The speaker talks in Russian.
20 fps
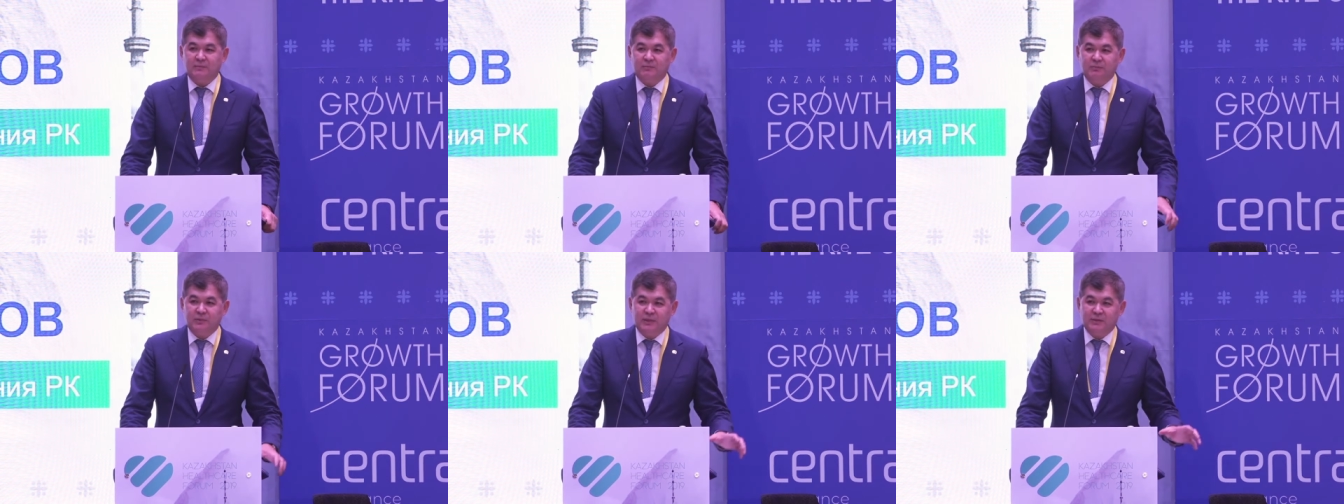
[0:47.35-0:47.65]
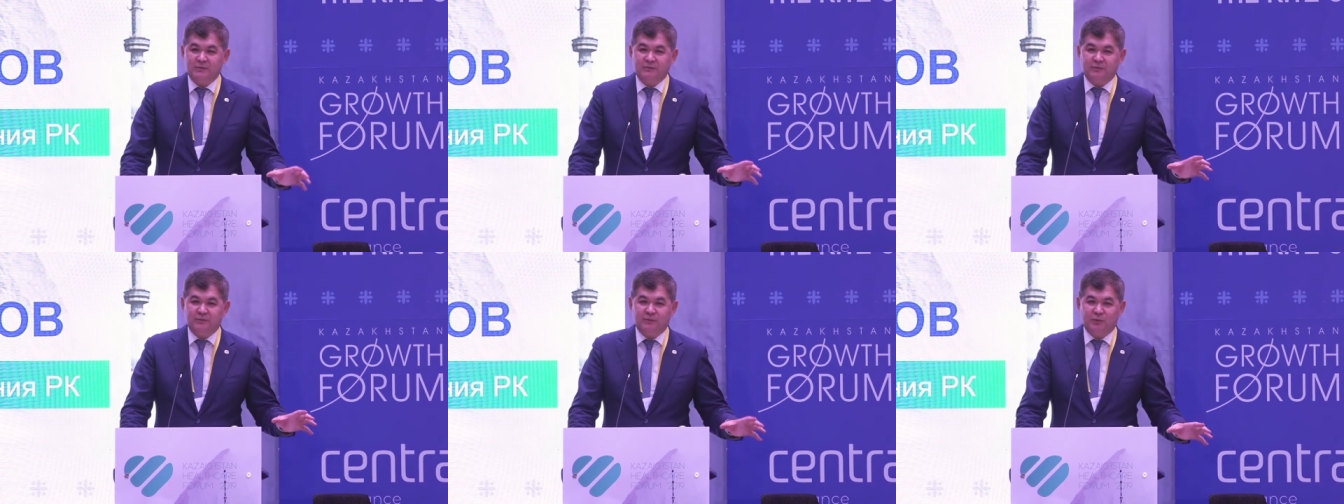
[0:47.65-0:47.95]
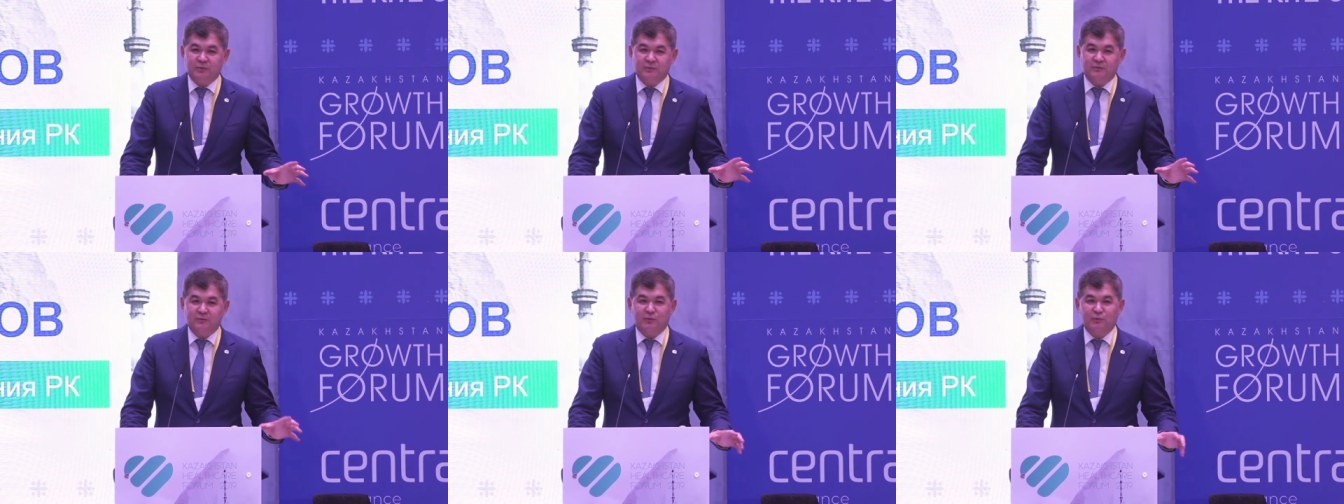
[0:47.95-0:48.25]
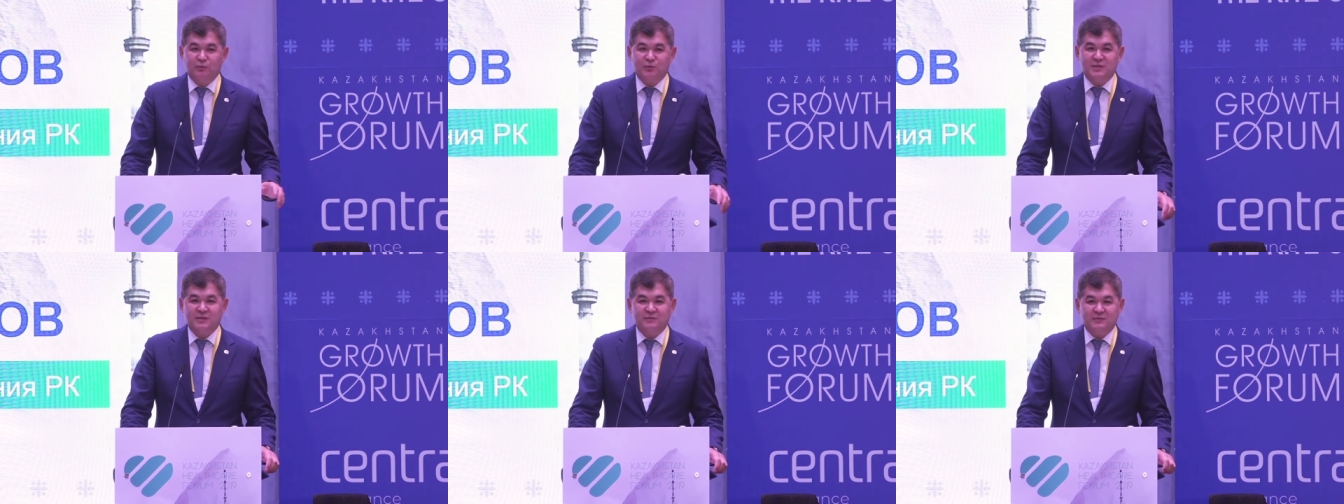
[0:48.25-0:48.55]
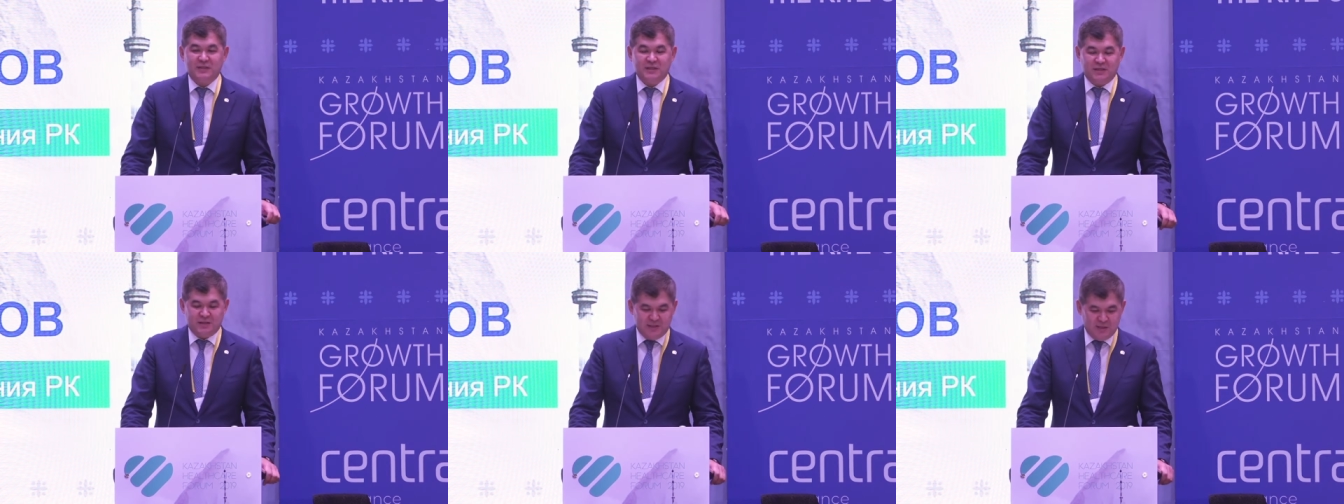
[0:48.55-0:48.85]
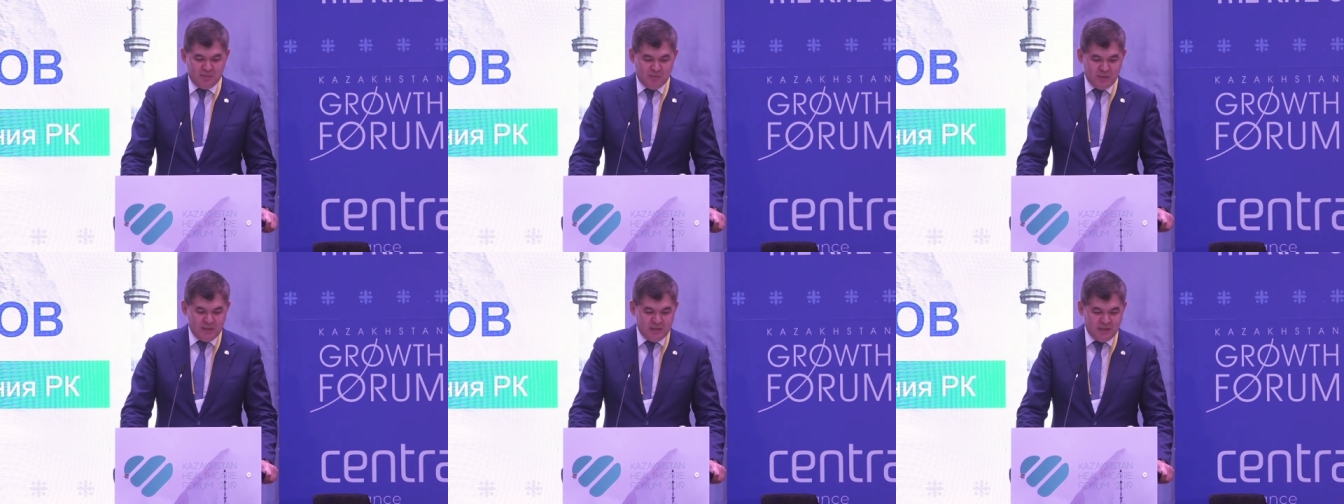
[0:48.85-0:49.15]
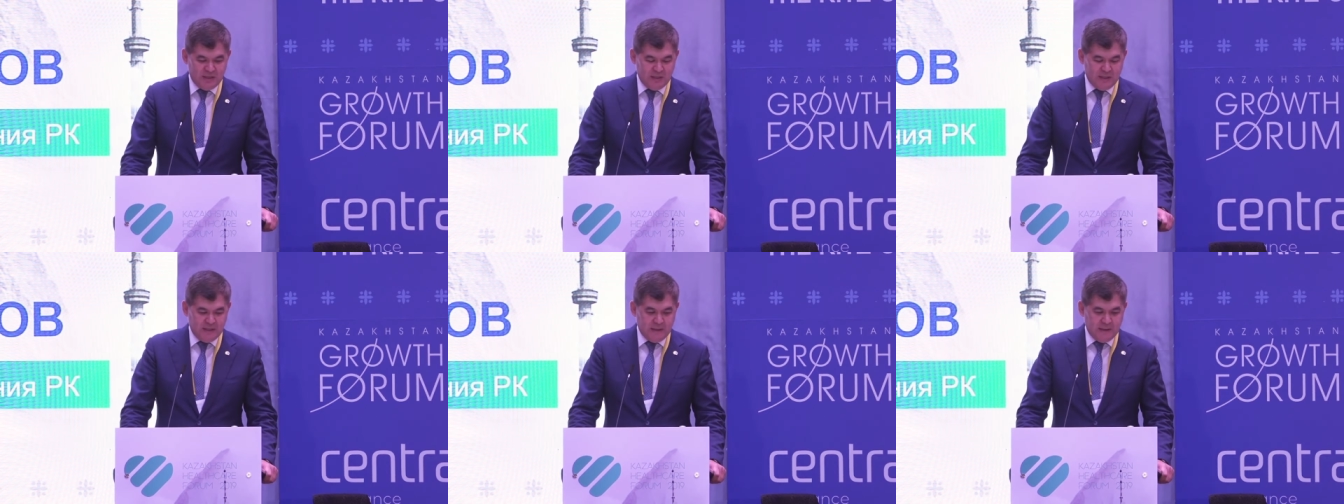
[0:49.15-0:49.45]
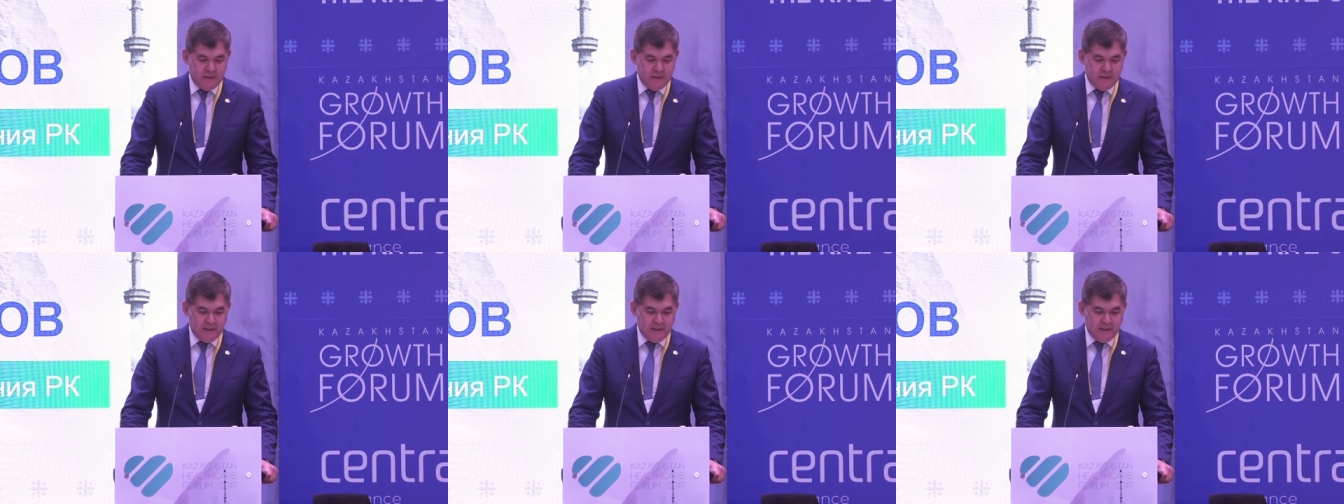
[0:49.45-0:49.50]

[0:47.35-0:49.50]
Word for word: быть вот в курсе всех событий.